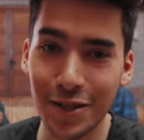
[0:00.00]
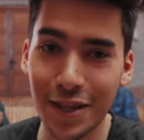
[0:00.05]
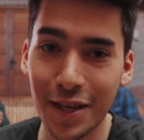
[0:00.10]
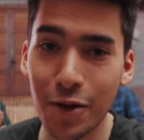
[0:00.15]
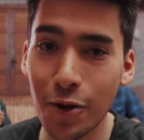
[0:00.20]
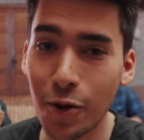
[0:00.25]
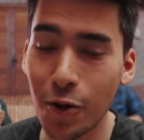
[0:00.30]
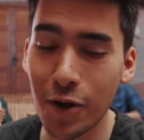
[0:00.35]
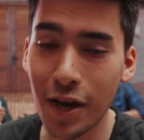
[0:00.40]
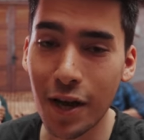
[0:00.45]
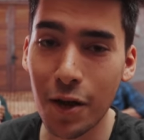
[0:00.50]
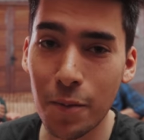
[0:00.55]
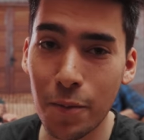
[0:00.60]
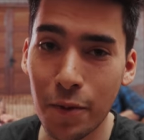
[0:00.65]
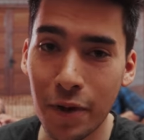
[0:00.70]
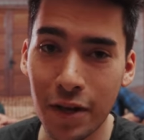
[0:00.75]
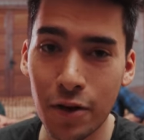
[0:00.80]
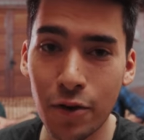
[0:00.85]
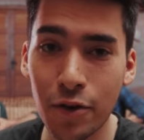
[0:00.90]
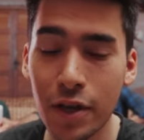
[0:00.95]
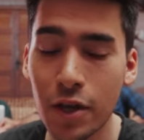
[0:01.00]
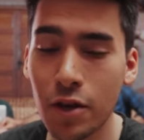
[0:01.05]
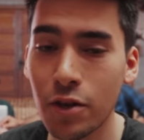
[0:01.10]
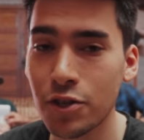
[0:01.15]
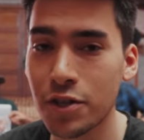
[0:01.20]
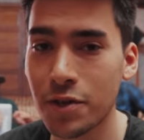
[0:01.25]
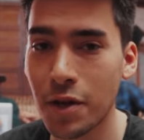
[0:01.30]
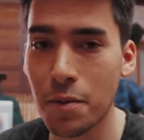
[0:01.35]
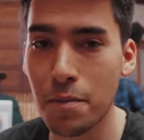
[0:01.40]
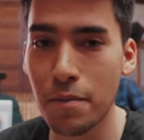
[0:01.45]
lo, tengo colgado porque no
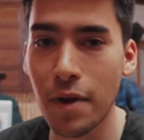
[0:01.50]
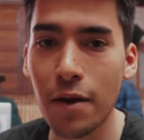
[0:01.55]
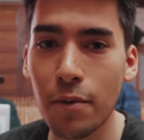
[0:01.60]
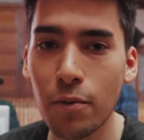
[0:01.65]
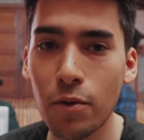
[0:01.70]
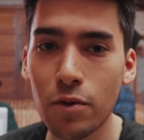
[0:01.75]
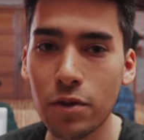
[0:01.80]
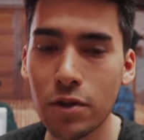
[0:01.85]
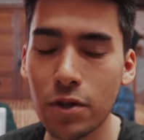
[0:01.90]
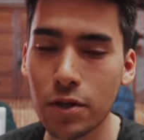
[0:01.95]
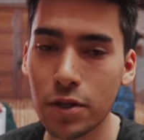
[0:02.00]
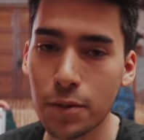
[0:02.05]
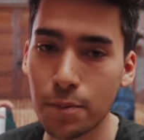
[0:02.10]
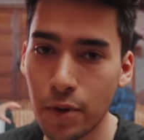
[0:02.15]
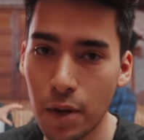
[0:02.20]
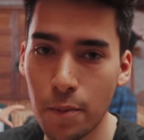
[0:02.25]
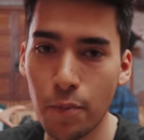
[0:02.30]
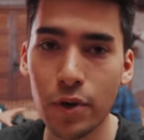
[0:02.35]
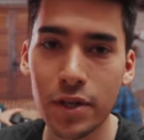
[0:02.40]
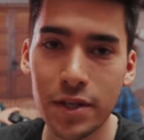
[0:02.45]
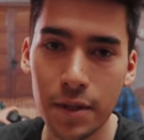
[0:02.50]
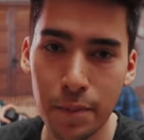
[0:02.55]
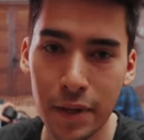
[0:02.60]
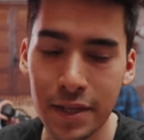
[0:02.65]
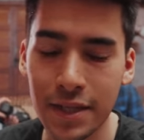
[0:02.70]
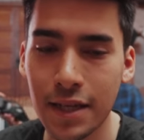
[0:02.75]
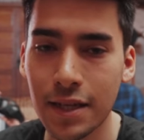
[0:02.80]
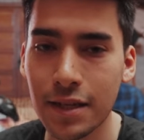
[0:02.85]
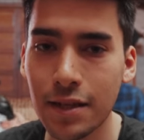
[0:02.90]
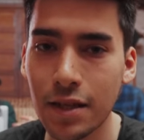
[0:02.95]
quiero llevar más bultos, porque puede
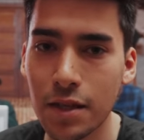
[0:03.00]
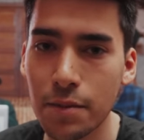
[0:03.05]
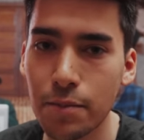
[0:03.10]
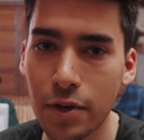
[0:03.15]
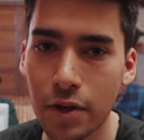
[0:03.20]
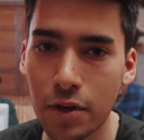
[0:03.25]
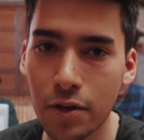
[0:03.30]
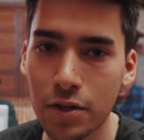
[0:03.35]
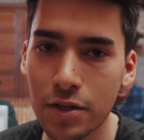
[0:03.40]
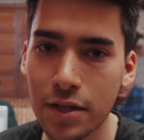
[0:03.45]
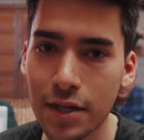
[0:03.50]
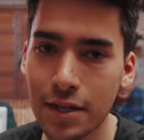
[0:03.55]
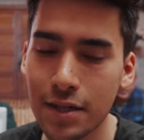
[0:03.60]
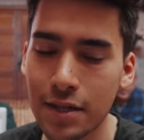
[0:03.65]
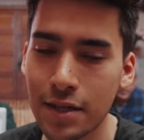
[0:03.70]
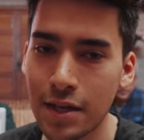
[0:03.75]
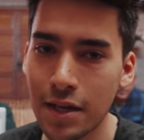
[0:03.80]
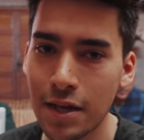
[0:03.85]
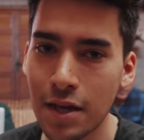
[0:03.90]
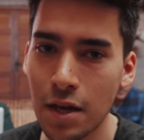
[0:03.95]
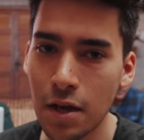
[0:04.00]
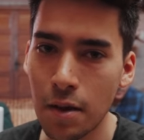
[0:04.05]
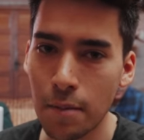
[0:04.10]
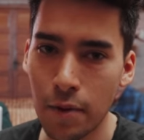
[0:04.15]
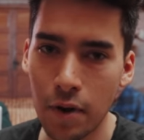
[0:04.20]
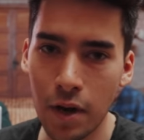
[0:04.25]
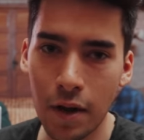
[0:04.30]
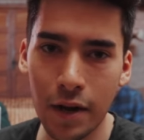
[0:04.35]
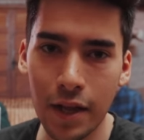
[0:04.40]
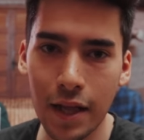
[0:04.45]
pasar este tipo de cosas,
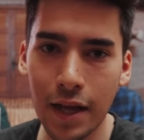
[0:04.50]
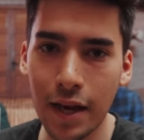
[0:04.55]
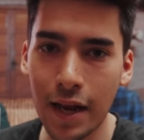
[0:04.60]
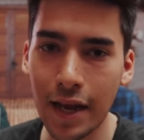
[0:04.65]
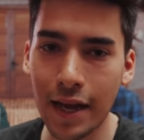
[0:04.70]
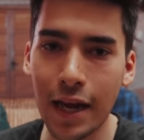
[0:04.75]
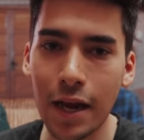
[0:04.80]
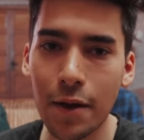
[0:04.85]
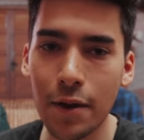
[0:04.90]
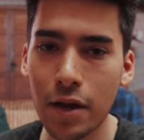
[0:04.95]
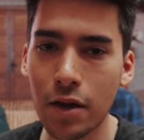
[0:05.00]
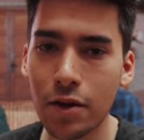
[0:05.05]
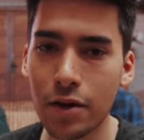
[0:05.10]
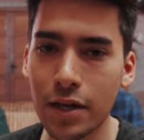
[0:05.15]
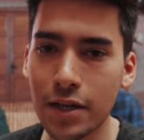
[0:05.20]
pero la verdad es que la clave es la